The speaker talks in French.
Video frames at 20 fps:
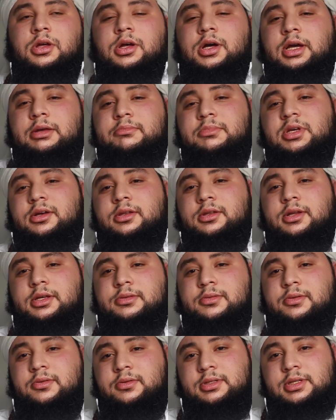a Allah
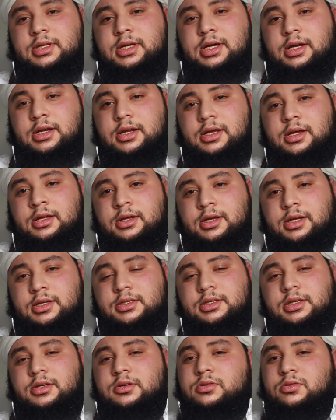subhanahu
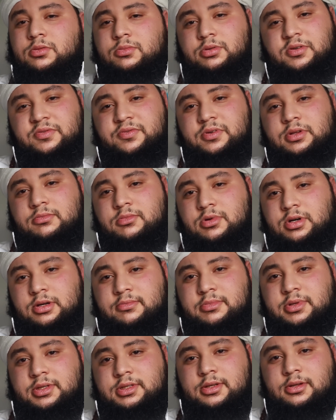ainsi que son prophète
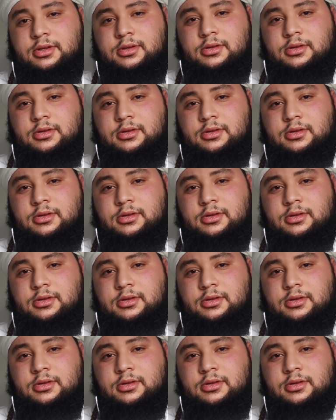Mohammed